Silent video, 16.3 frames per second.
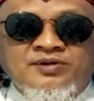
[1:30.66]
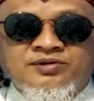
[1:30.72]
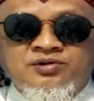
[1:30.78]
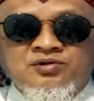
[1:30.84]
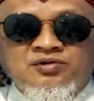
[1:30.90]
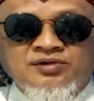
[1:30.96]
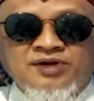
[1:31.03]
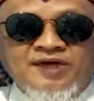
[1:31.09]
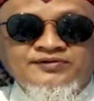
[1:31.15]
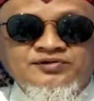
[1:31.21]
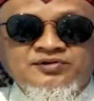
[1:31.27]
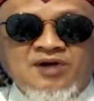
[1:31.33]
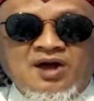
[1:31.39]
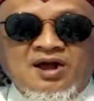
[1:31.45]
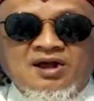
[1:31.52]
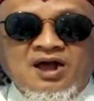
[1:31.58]
berdukunan
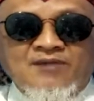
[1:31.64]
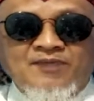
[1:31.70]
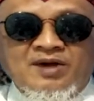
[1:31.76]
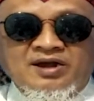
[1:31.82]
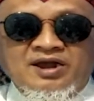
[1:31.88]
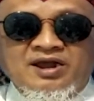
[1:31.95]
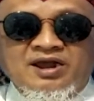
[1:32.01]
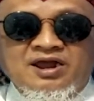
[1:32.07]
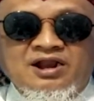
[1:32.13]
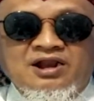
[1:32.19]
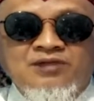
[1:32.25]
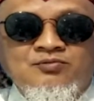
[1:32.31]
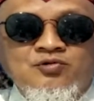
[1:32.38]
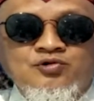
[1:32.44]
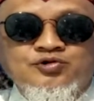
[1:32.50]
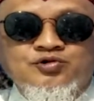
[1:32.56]
juga nggak pakai
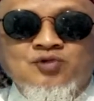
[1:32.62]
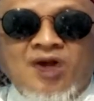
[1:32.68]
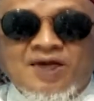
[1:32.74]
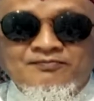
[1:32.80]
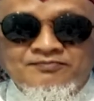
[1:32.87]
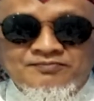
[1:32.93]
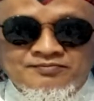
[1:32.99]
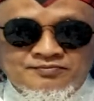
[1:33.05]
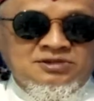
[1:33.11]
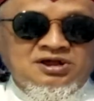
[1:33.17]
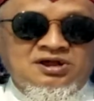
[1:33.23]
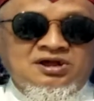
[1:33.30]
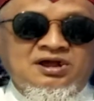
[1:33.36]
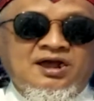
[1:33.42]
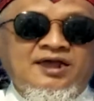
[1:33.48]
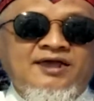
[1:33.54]
ilmu sulap
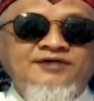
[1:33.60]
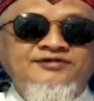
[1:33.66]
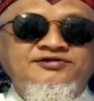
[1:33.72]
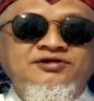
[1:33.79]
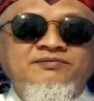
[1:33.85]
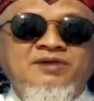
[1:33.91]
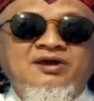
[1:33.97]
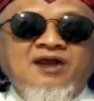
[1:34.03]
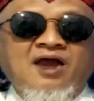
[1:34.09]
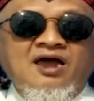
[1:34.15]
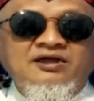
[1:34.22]
kayak si merah